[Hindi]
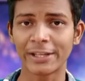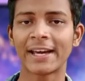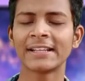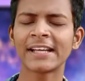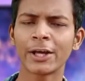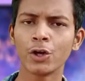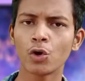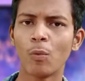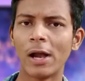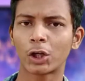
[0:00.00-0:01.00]
तो देखा जाए
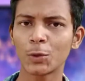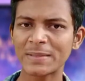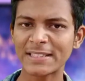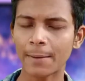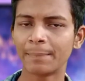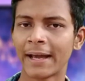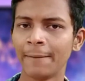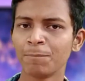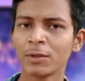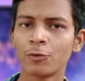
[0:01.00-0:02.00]
क्वालकॉम
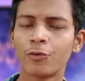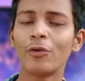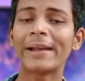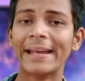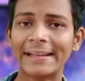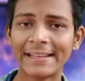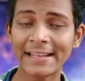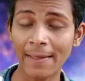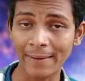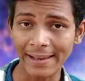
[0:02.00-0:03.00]
स्नैपड्रैगन फोर
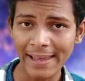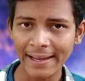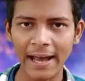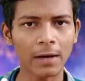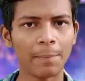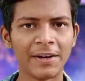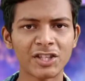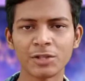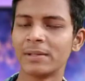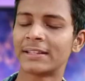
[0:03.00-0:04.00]
के अंदर एक
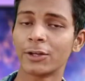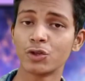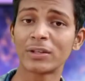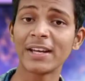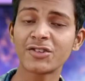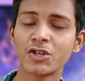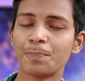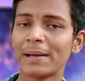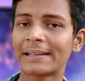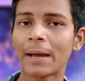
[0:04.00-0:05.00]
एडवांटेज हम्म। मिलता है जो कि
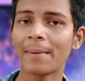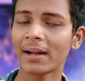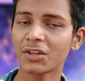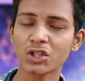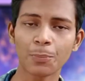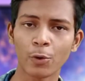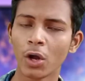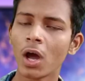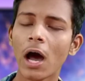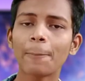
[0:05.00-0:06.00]
ट्रिपल कैमरा का
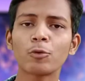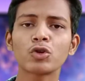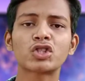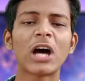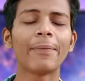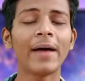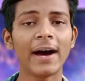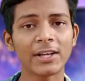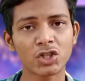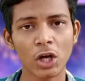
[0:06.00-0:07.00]
सपोर्ट आपको
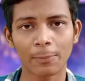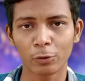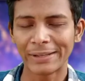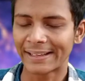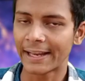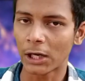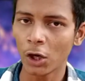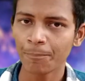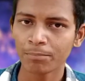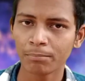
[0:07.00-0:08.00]
ज़्यादा अच्छा आपको देखने
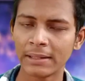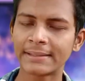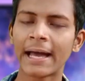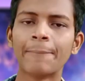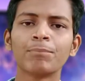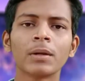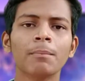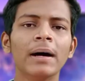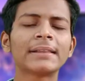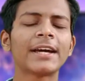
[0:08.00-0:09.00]
को मिलता है
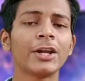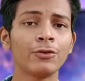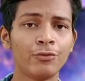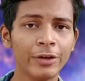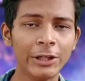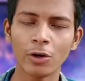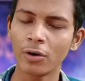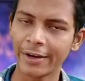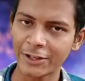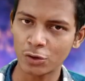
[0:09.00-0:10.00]
बात करें
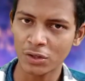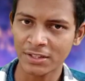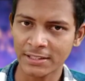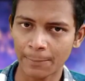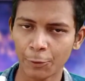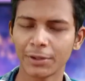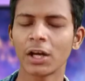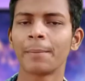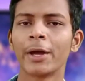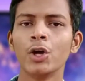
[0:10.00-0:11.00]
वीडियो रेजोल्यूशन सपोर्ट कर